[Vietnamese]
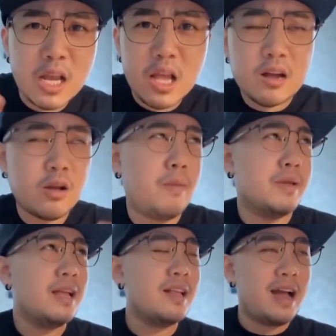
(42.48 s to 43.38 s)
đến các bộ
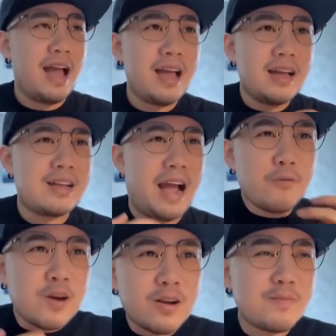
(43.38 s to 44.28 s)
phim nước ngoài như
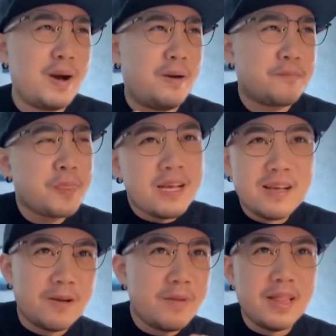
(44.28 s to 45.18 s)
Án mạng trên sông Nin,
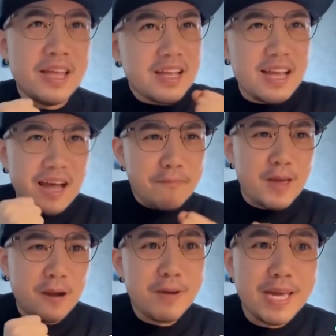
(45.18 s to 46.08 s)
Sings
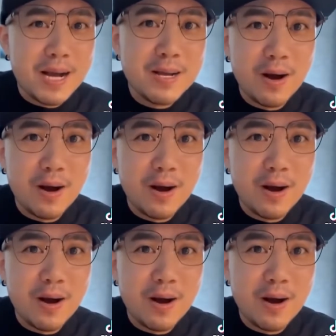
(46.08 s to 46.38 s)
phần 2.